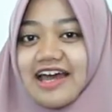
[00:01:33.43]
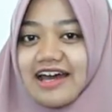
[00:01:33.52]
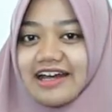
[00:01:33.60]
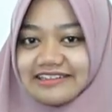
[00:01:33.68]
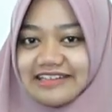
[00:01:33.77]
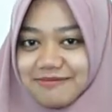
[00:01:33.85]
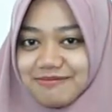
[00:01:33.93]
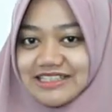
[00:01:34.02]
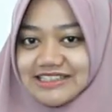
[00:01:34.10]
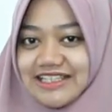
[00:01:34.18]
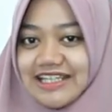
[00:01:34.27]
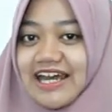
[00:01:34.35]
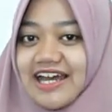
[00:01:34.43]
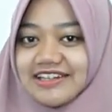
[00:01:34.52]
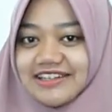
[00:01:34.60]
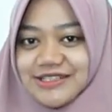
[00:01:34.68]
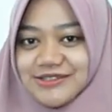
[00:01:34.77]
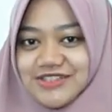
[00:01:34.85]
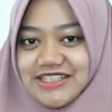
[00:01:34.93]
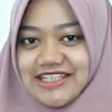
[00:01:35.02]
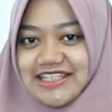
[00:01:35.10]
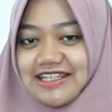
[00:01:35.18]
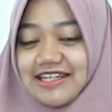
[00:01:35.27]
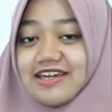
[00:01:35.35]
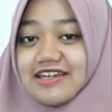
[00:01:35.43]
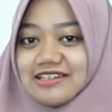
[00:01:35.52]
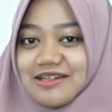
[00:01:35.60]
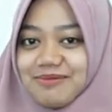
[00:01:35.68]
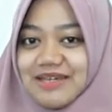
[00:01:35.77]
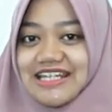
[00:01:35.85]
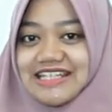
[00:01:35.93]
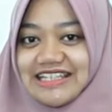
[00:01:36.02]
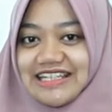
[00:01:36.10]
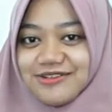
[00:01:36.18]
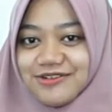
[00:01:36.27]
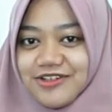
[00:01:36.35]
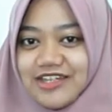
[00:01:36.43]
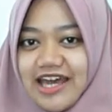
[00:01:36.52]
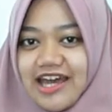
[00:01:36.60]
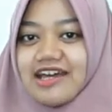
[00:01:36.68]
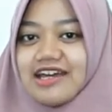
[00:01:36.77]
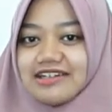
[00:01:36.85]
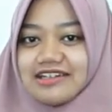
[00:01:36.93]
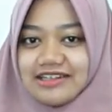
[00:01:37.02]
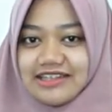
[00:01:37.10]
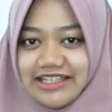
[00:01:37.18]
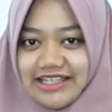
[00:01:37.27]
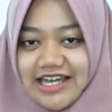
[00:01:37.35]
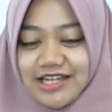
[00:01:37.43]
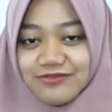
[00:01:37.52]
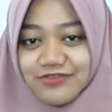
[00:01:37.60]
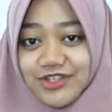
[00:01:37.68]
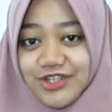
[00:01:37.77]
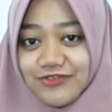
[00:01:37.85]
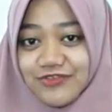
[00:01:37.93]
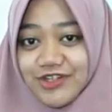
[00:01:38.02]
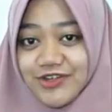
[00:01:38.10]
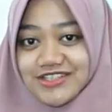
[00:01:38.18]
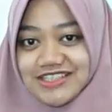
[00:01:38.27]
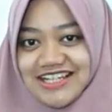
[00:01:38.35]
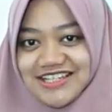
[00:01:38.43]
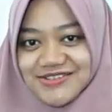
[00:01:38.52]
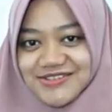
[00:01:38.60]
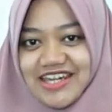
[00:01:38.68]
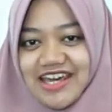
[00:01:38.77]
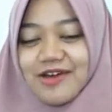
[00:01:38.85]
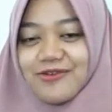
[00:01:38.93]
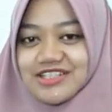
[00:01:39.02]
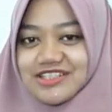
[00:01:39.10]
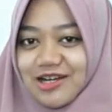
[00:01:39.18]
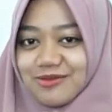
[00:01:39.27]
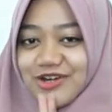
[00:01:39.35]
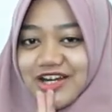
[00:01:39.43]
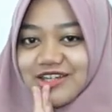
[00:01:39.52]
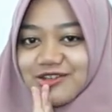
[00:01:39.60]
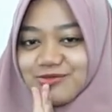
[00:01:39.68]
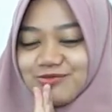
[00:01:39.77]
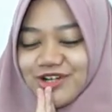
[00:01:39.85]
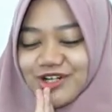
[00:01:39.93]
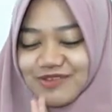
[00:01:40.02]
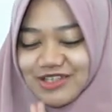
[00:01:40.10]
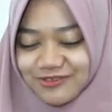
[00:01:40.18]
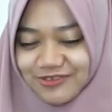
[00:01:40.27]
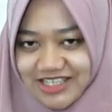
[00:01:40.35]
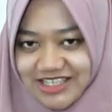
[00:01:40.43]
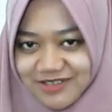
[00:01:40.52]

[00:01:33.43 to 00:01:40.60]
harta bersih, hati suci. Sampai di sini dulu ya. Nantikan video-video selanjutnya. Wassalamualaikum warahmatullahi